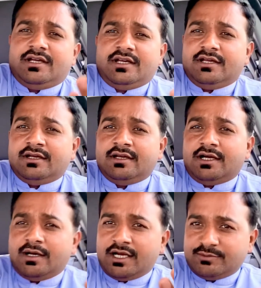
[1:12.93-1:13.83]
ए,
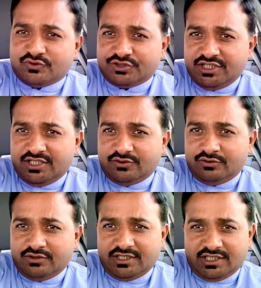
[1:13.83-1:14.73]
अगर आप सोचेंगे तो
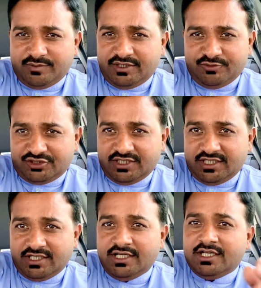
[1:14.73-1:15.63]
यहाँ पे मुश्किल
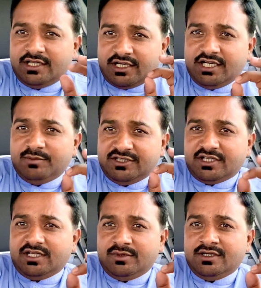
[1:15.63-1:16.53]
है तकरीबन
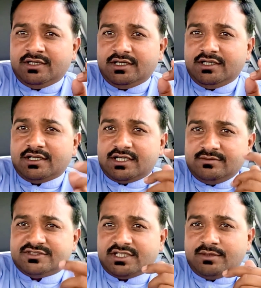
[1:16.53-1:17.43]
तकरीबन
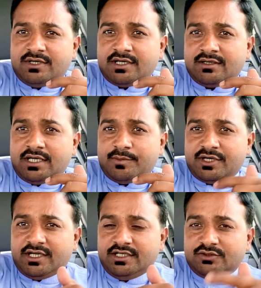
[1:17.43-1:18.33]
कम से कम अगर आप
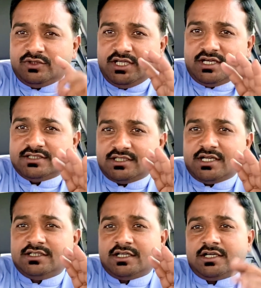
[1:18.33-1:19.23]
कहें तो एक हज़ार
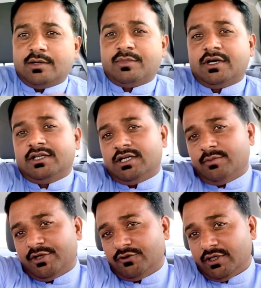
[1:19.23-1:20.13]
एल तक आप यहाँ
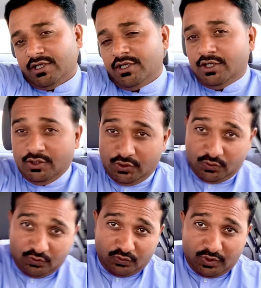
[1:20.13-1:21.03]
पे जो है
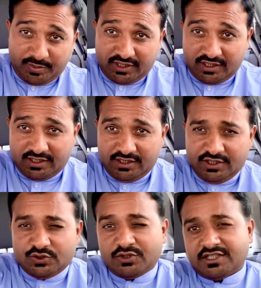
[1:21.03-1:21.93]
वो अपना
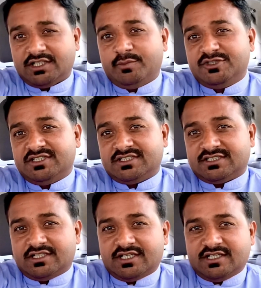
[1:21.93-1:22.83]
छोटा सा बिजनेस
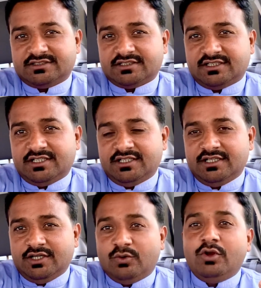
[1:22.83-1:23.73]
स्टार्ट कर सकते हैं
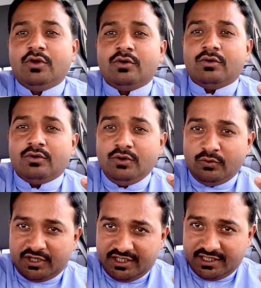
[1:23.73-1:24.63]
उन लोग उन
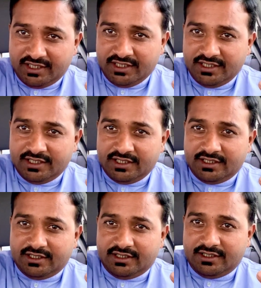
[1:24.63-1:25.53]
लोगों के लिए
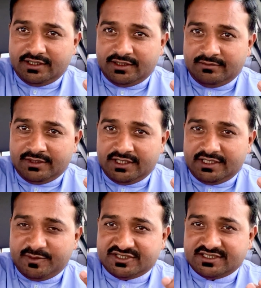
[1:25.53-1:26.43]

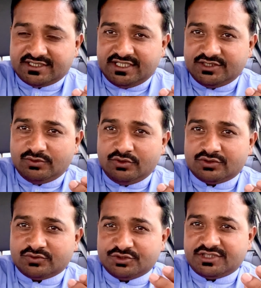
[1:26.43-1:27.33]
ये बिज़नेस है जो
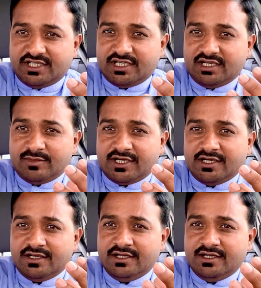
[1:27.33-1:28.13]
लोग सोचते हैं कि हमारा